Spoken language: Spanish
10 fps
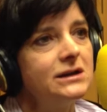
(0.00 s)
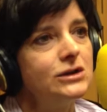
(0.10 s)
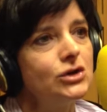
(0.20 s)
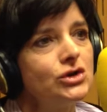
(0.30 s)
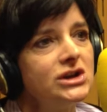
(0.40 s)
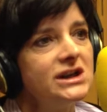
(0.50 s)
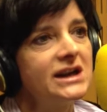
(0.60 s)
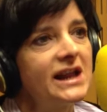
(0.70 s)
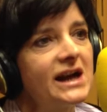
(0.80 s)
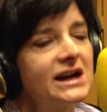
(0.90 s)
no tiene
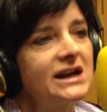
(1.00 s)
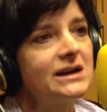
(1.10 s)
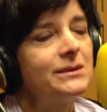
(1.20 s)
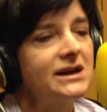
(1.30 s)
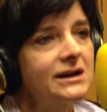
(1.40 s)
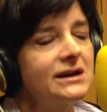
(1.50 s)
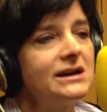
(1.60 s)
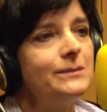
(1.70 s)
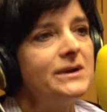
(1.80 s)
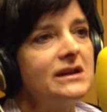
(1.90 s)
nada que ver,
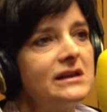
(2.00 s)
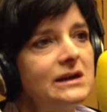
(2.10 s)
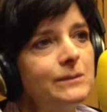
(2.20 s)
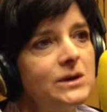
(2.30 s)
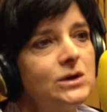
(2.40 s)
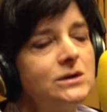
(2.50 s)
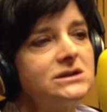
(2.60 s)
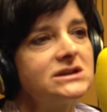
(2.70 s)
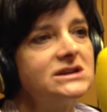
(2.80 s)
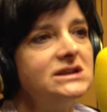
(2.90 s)
en principio,
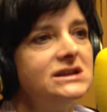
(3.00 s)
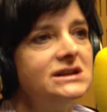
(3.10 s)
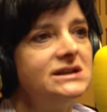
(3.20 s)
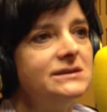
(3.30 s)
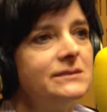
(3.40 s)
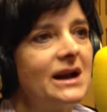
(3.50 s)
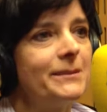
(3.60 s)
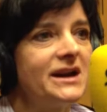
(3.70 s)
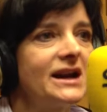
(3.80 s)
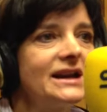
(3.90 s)
si la
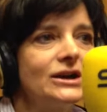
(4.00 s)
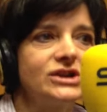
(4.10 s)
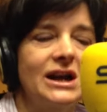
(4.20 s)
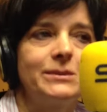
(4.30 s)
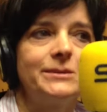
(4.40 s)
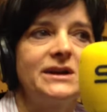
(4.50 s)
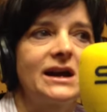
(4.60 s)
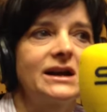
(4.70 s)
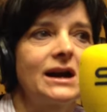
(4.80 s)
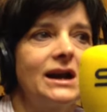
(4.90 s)
menarquia, o sea, la primera
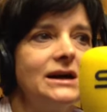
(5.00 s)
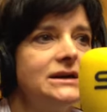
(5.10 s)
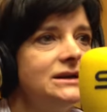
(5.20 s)
regla,